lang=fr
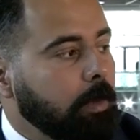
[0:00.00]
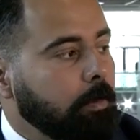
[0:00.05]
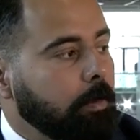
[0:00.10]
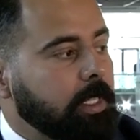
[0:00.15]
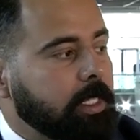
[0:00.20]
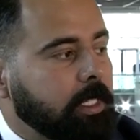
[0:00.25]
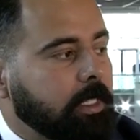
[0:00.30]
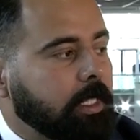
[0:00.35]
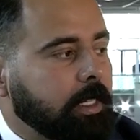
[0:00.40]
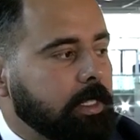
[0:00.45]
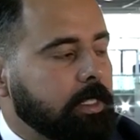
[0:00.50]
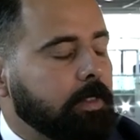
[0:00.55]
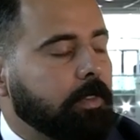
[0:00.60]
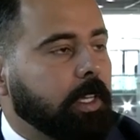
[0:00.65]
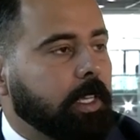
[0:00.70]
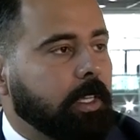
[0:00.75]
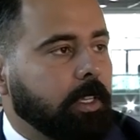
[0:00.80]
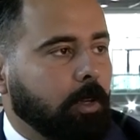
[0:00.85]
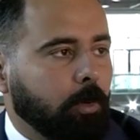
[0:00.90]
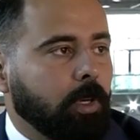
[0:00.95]
Mais cette année, c'est
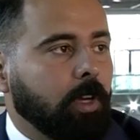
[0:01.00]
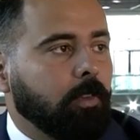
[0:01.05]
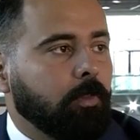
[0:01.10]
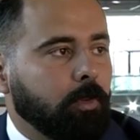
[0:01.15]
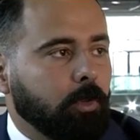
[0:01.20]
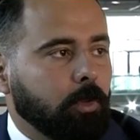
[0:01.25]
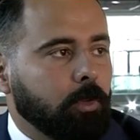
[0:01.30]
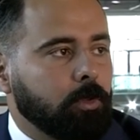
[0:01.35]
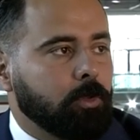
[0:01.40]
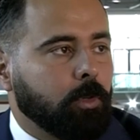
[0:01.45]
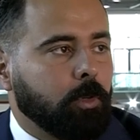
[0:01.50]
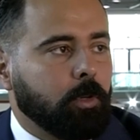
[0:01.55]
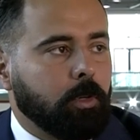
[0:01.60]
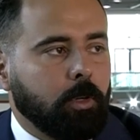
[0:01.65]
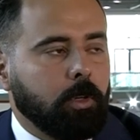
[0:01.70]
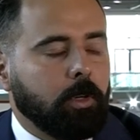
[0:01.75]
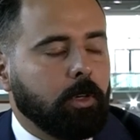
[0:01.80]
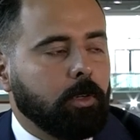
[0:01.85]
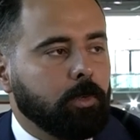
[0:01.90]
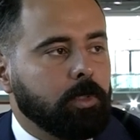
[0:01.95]
vrai qu'il y a une influence
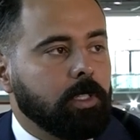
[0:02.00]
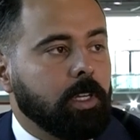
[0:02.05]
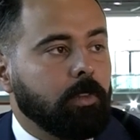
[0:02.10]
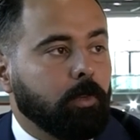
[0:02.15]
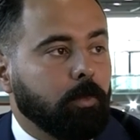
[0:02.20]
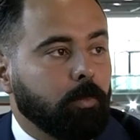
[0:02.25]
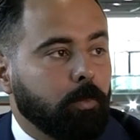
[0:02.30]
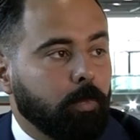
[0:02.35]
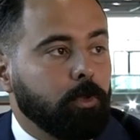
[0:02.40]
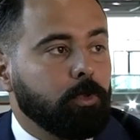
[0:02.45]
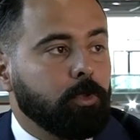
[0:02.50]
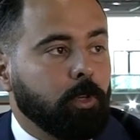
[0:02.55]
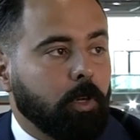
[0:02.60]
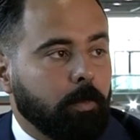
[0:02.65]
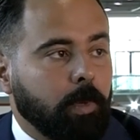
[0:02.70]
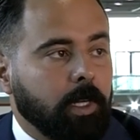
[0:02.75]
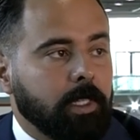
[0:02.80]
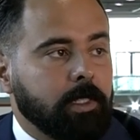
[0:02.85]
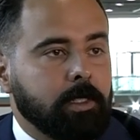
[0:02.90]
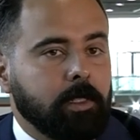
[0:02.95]
record. Nous avons plusieurs
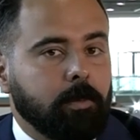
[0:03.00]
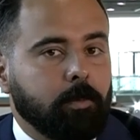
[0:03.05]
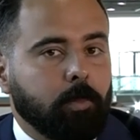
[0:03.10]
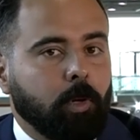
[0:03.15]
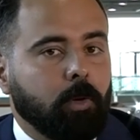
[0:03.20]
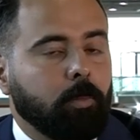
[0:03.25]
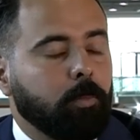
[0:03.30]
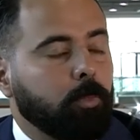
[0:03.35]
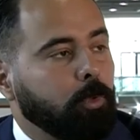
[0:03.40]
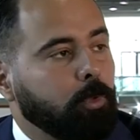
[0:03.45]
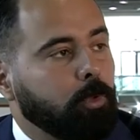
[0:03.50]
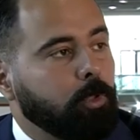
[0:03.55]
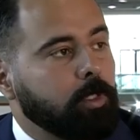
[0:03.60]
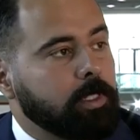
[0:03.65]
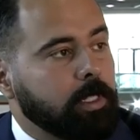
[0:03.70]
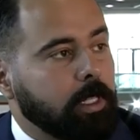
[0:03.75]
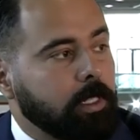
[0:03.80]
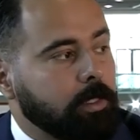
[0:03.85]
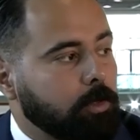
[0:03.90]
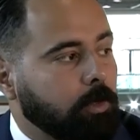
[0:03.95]
participants, plus de
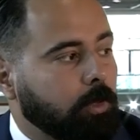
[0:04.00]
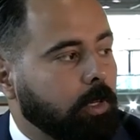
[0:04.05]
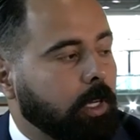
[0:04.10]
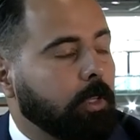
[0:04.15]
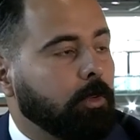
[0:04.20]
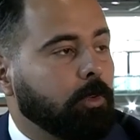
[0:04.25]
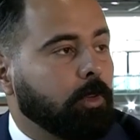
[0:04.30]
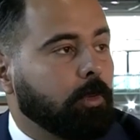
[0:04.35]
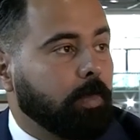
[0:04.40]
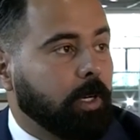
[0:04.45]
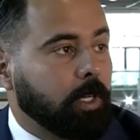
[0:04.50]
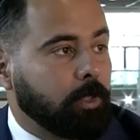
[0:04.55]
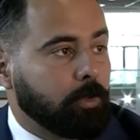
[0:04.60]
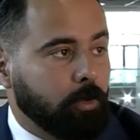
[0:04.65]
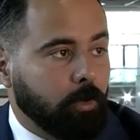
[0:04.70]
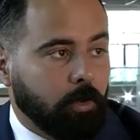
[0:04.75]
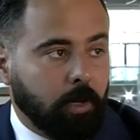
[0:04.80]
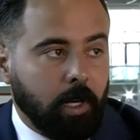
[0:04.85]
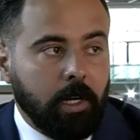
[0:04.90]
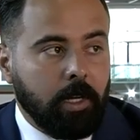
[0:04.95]
500 réunions par
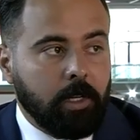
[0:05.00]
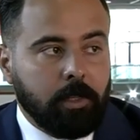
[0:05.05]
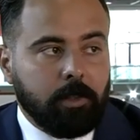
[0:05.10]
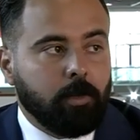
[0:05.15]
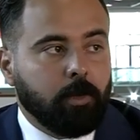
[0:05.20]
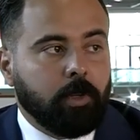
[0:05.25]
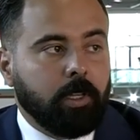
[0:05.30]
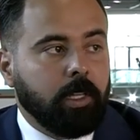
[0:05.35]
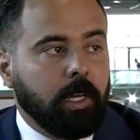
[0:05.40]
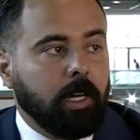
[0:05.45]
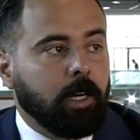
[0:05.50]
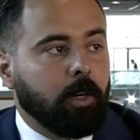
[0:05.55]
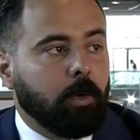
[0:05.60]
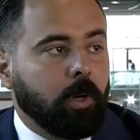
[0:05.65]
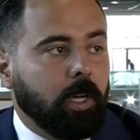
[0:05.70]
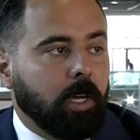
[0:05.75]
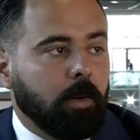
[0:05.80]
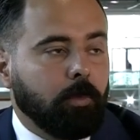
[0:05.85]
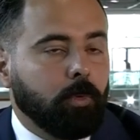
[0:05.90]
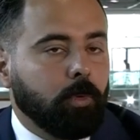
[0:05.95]
jour, ce qui est
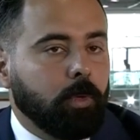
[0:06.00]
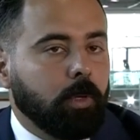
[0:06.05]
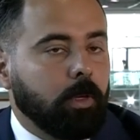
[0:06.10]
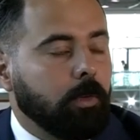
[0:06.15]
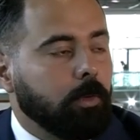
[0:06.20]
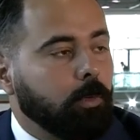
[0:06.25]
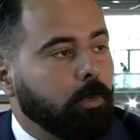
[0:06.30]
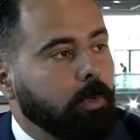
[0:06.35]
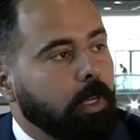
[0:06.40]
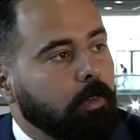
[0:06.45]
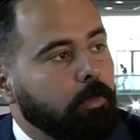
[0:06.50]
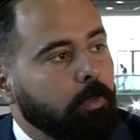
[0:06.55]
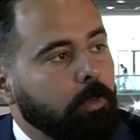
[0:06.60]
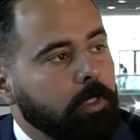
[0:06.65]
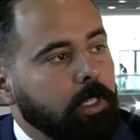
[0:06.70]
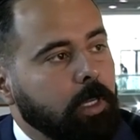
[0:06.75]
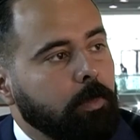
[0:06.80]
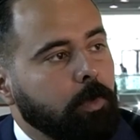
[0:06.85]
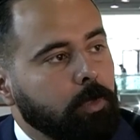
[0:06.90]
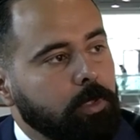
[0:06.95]
incroyable. Nous
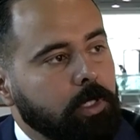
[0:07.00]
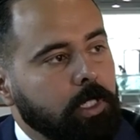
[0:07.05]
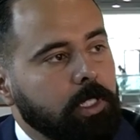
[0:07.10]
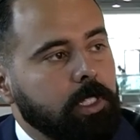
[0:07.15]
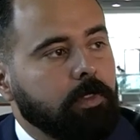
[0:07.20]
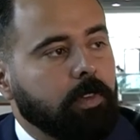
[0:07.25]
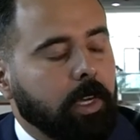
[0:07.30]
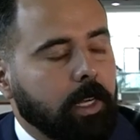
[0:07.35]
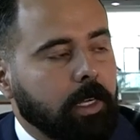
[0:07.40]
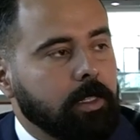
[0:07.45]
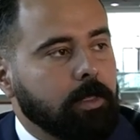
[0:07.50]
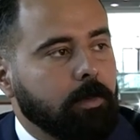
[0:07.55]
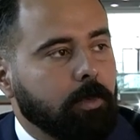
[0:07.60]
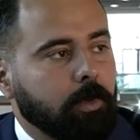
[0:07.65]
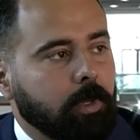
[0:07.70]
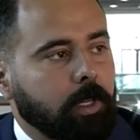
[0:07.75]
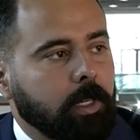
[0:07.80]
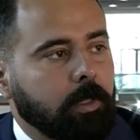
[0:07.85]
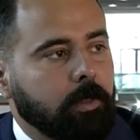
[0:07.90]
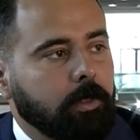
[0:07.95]
n'avons jamais eu ces chiffres à Casablanca.